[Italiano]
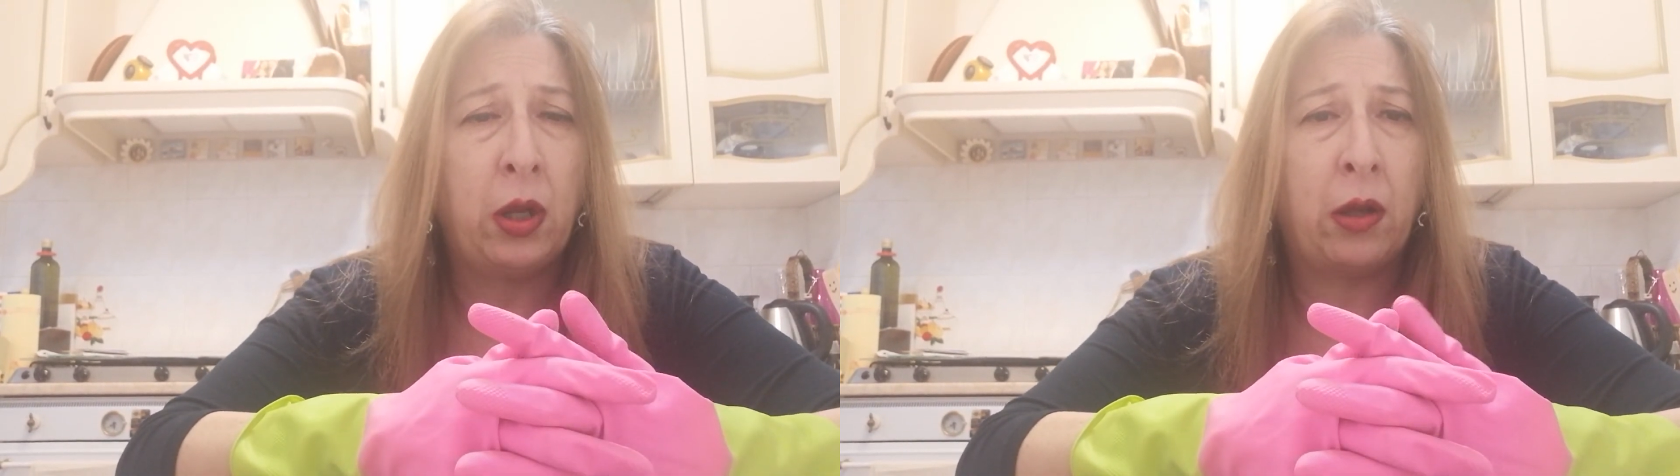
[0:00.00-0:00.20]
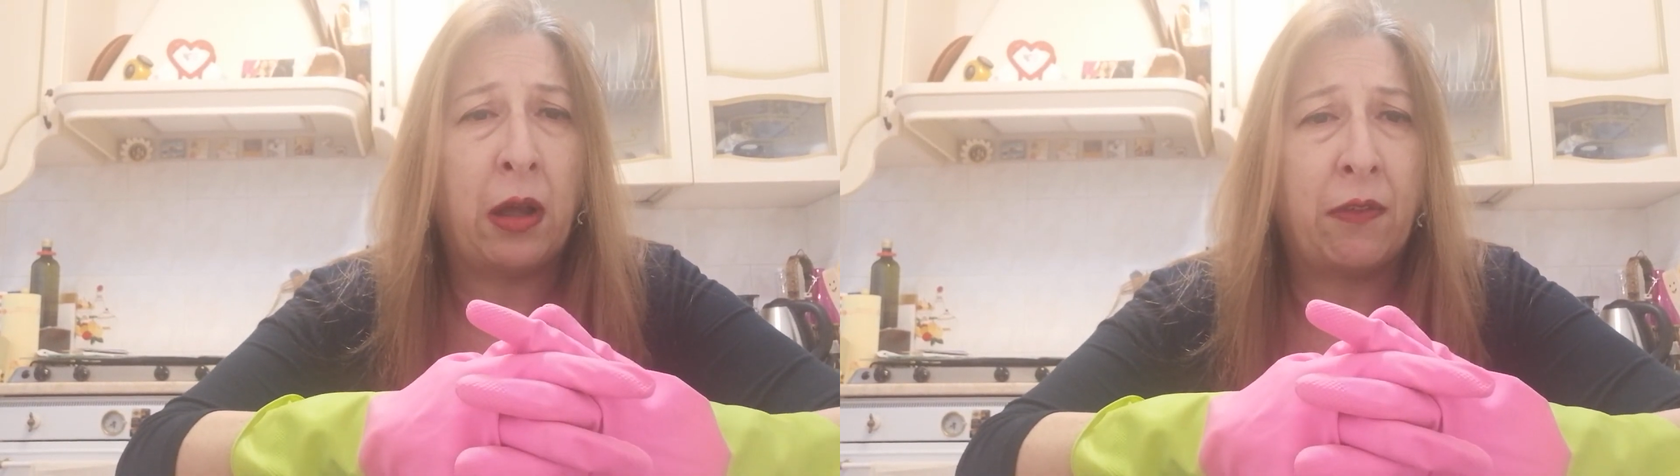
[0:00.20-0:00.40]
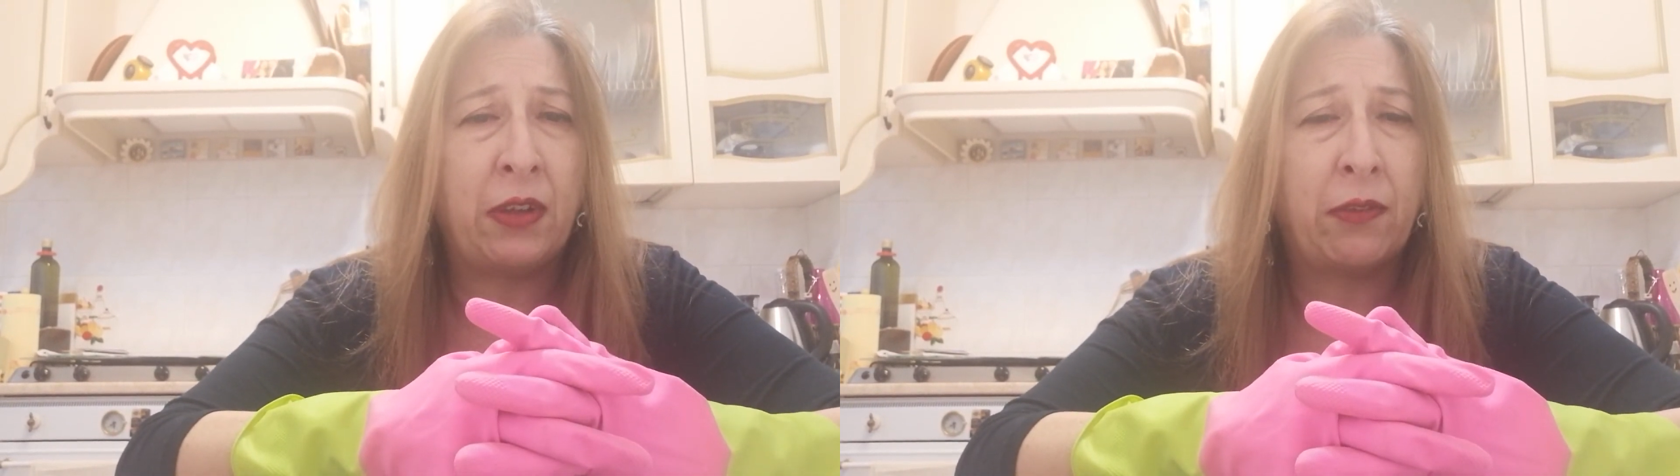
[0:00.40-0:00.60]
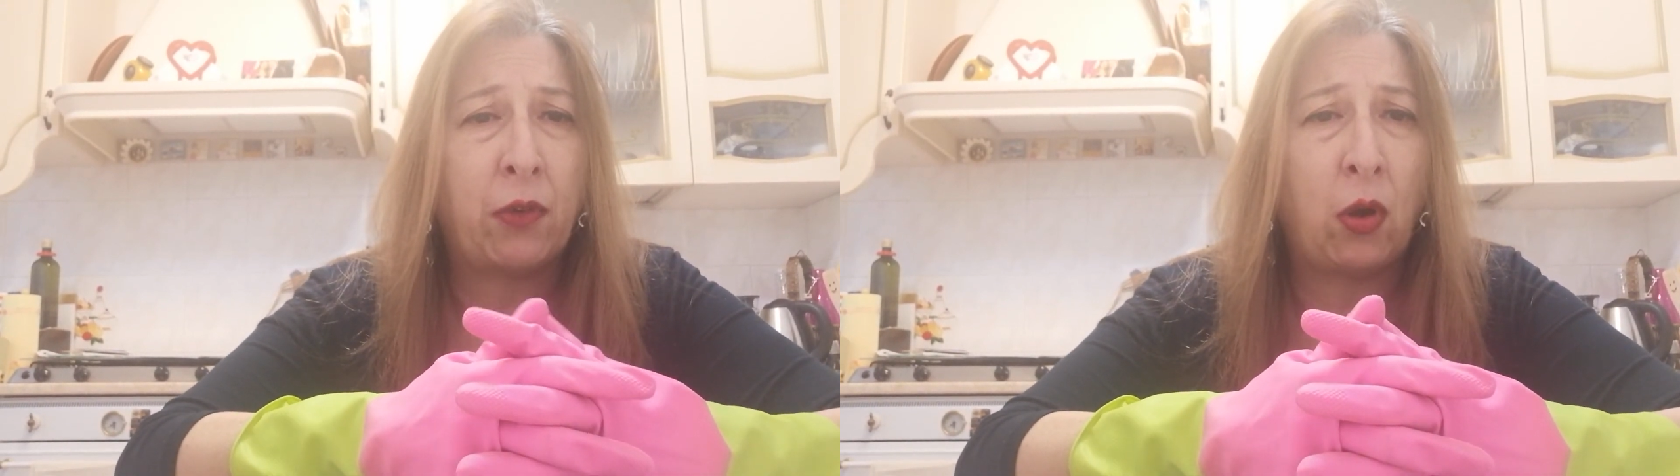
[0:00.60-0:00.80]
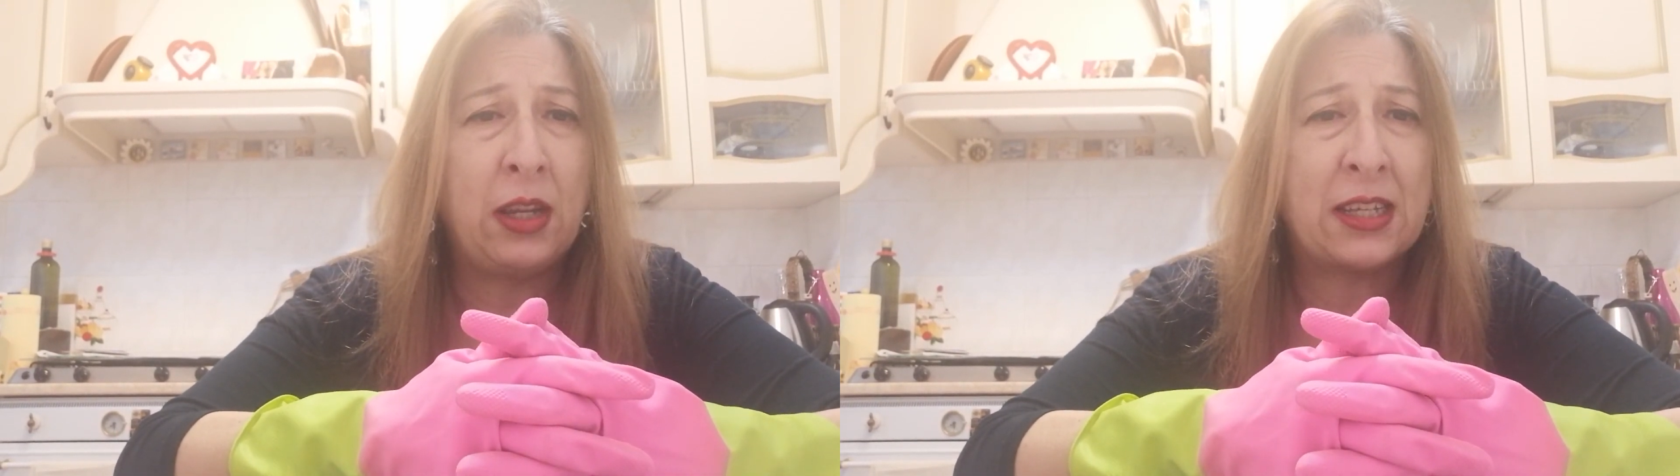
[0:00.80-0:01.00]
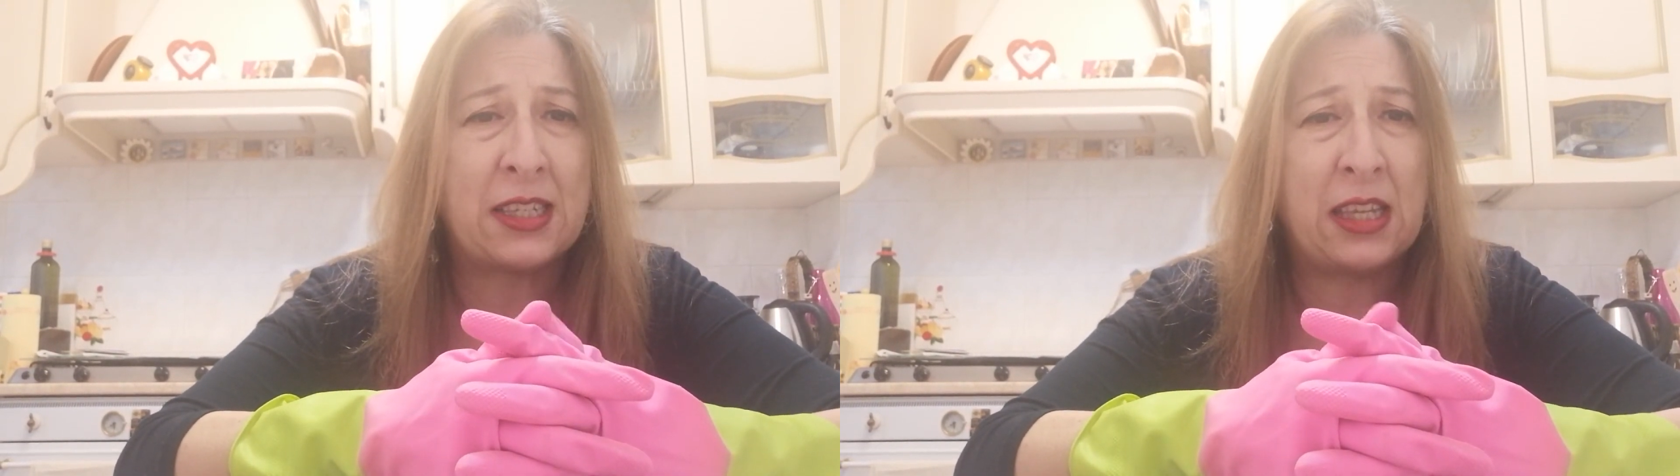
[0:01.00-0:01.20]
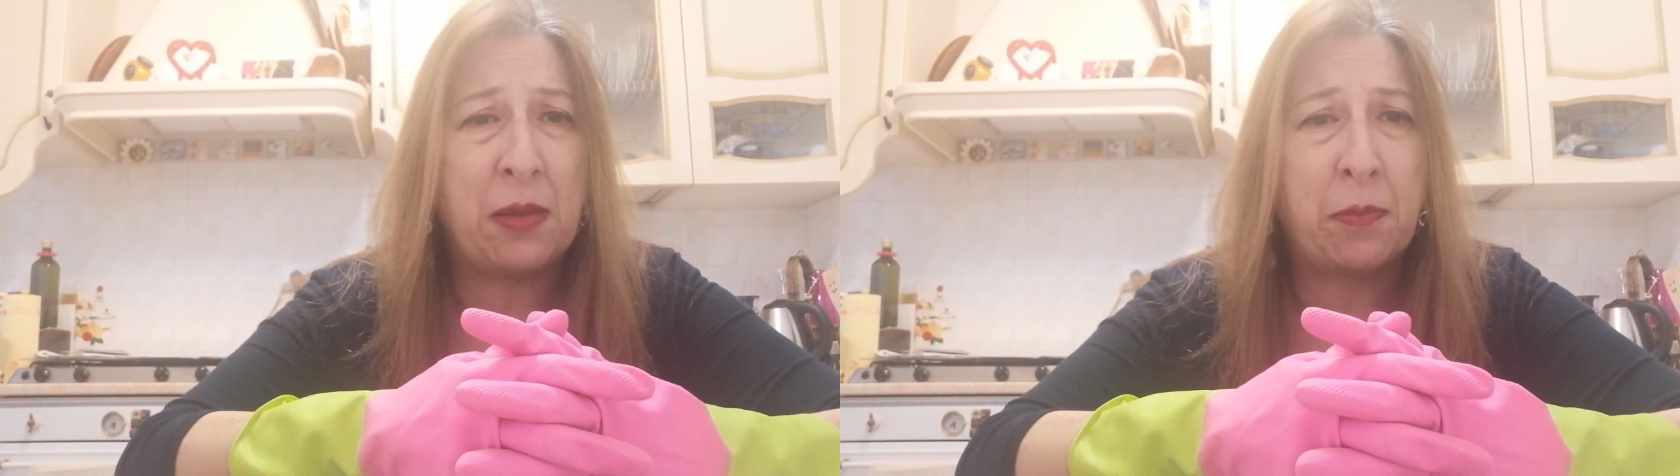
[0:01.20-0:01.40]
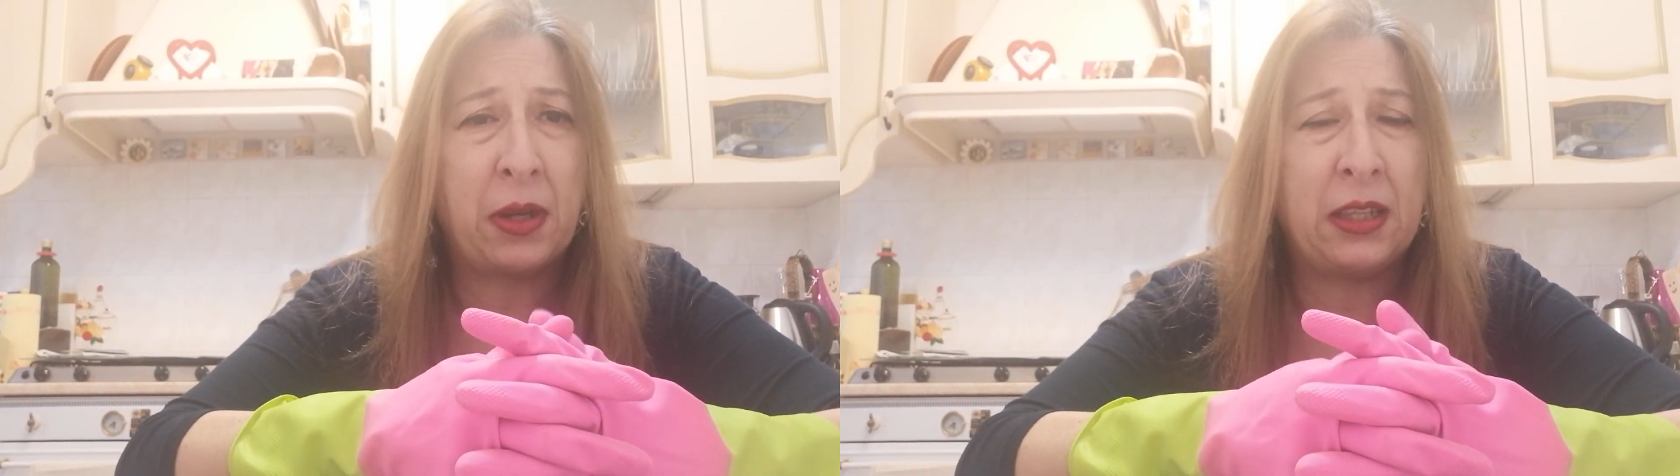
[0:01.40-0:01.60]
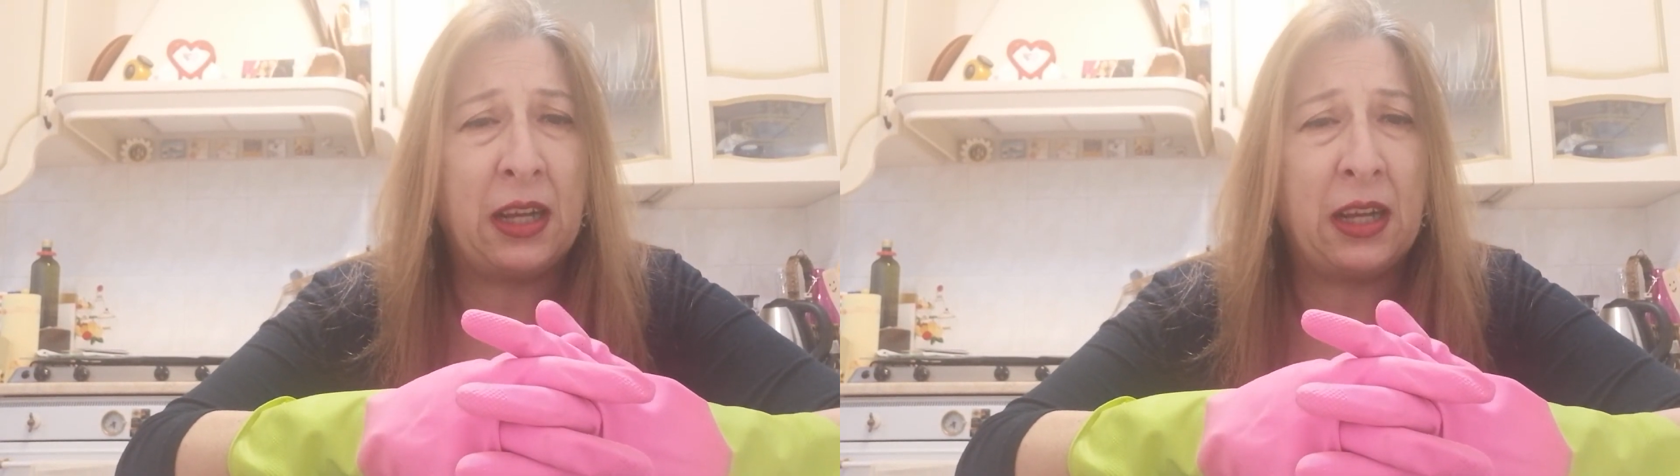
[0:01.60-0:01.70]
aver voglia sempre